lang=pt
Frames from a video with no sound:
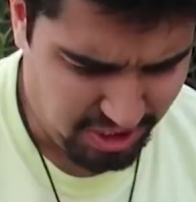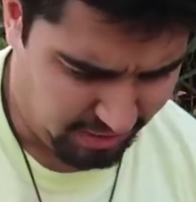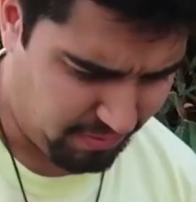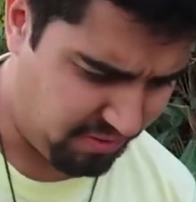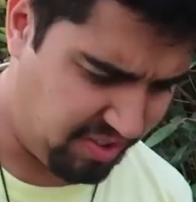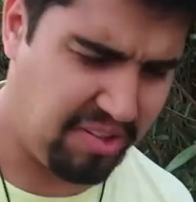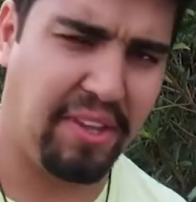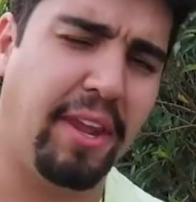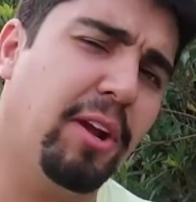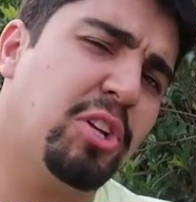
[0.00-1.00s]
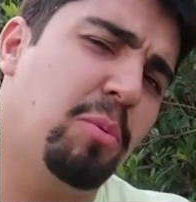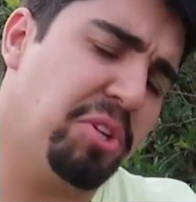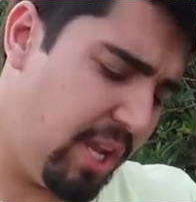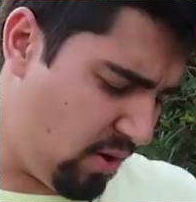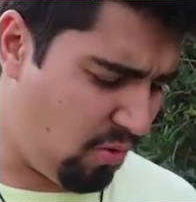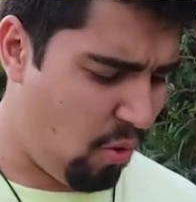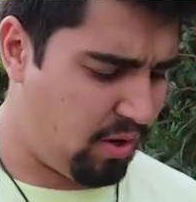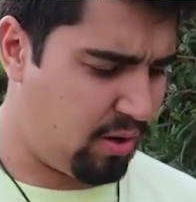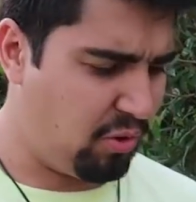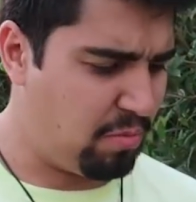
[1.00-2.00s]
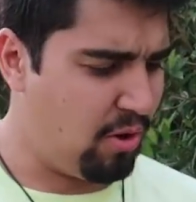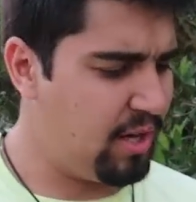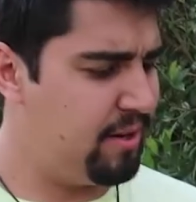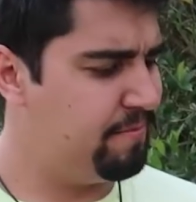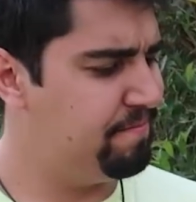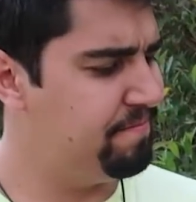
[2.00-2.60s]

mostrar aqui pra vocês aqui. Eu acho que eu mostrei qual que era a última hora.